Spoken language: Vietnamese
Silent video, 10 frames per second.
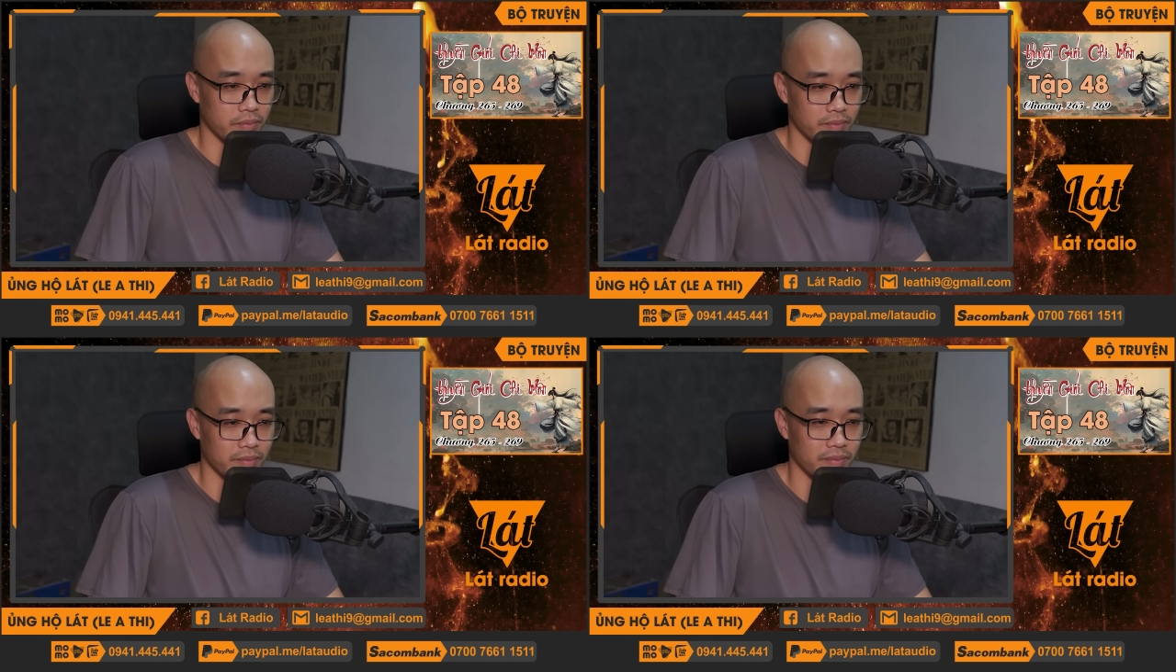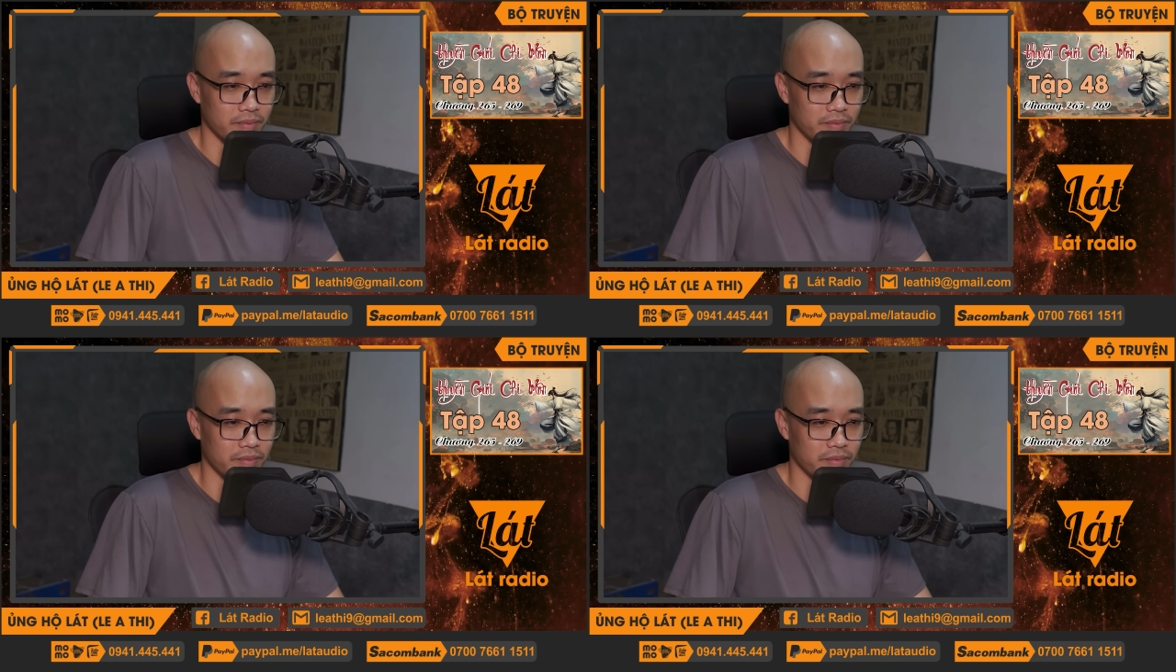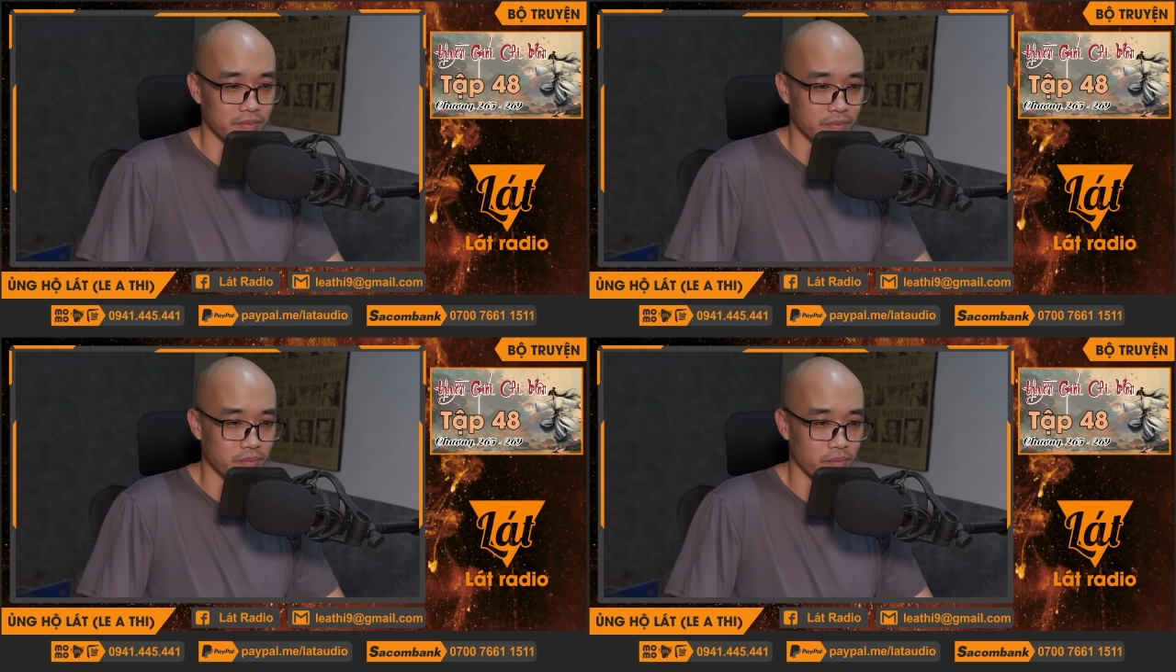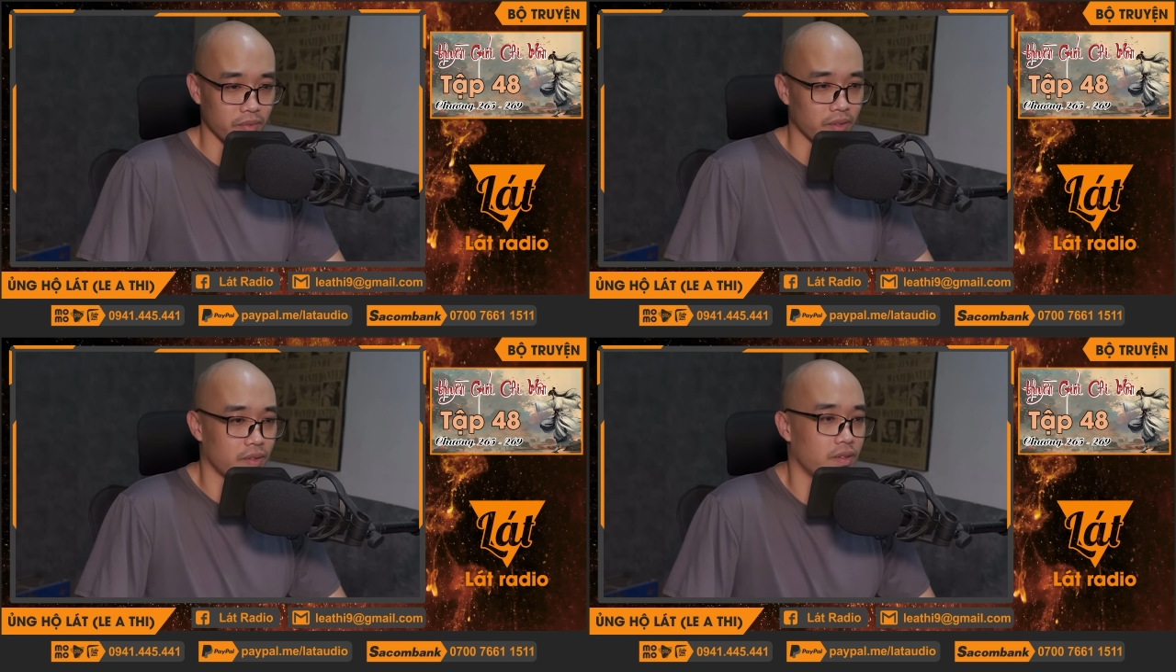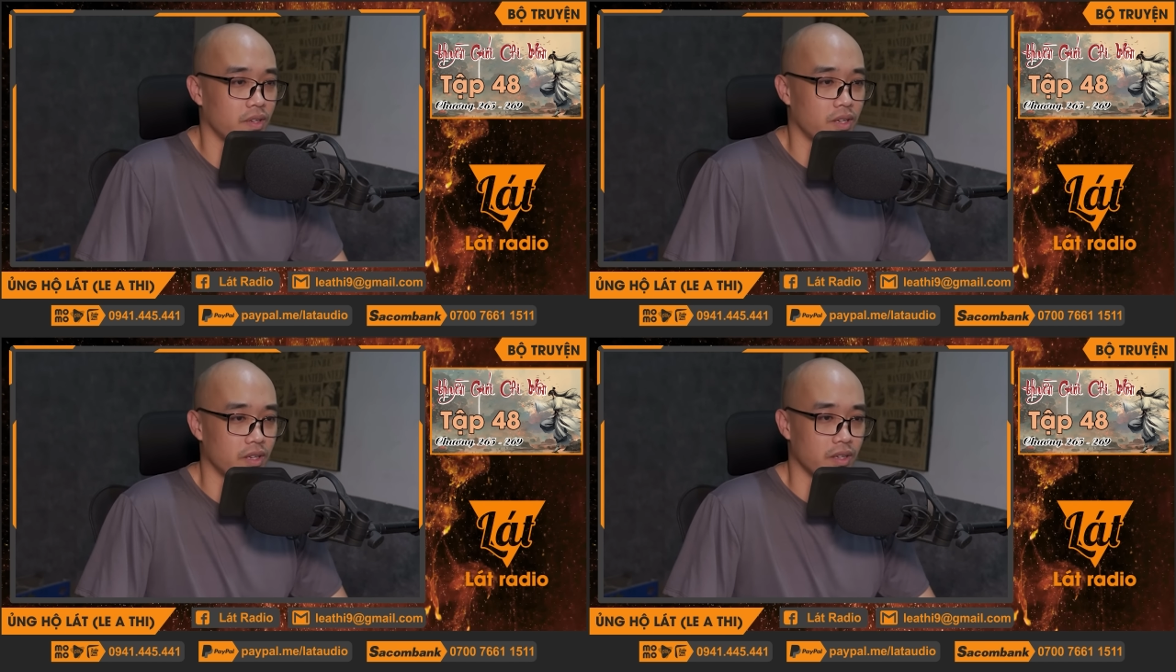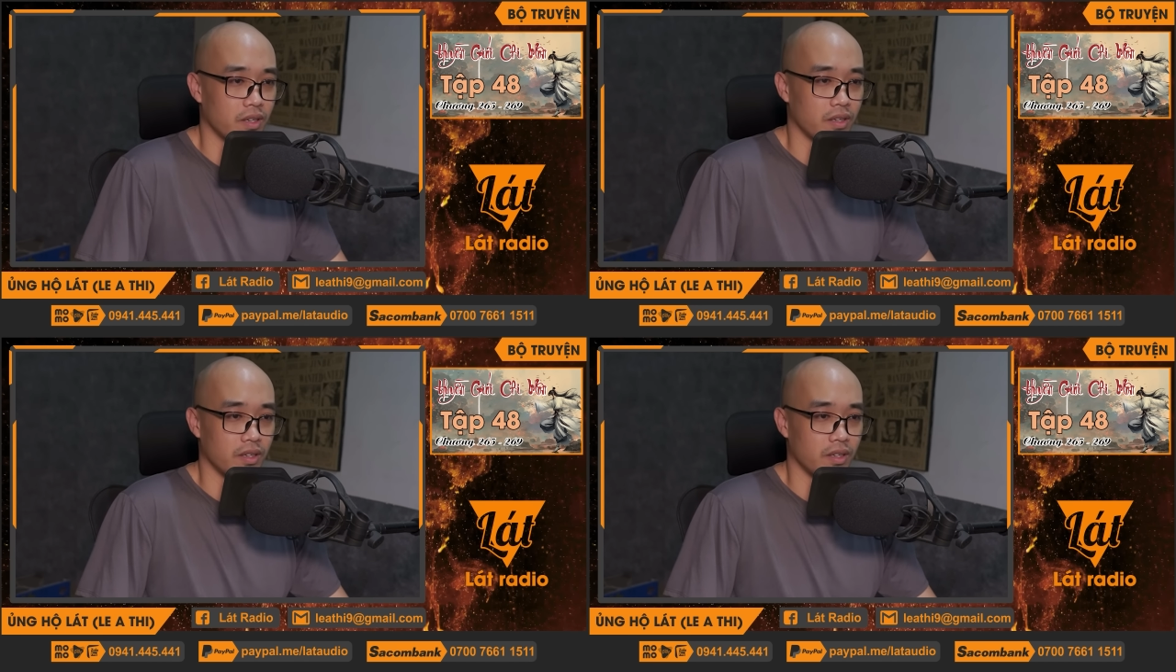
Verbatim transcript: Ánh mắt Liễu Ngạn yên tĩnh, lạnh như băng,